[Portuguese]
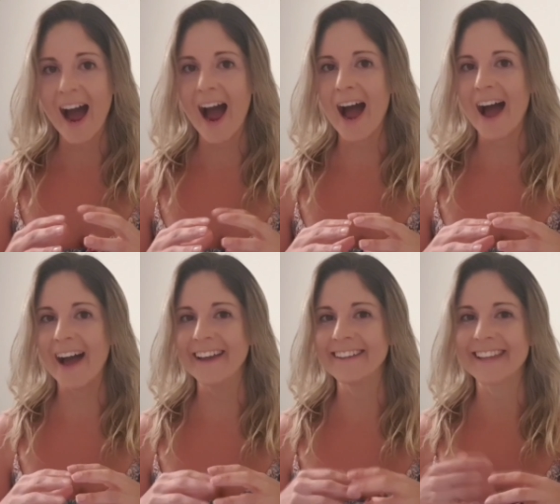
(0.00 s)

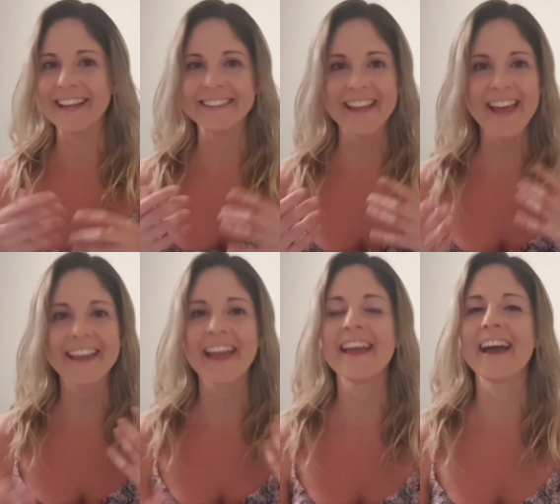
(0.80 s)
a
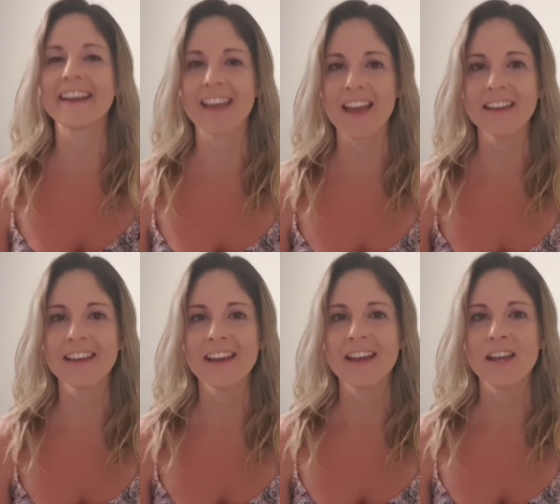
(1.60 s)
entender quem é
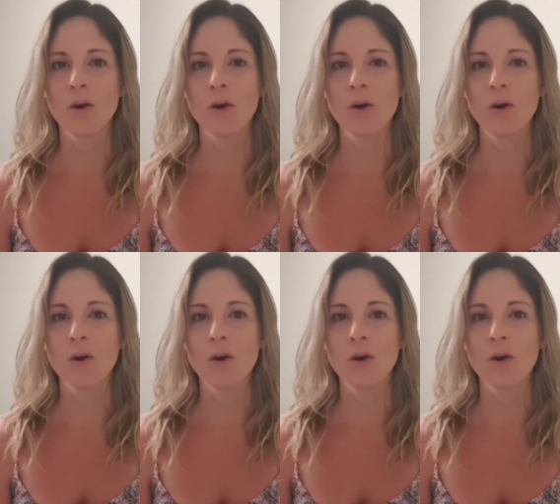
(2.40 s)
quem,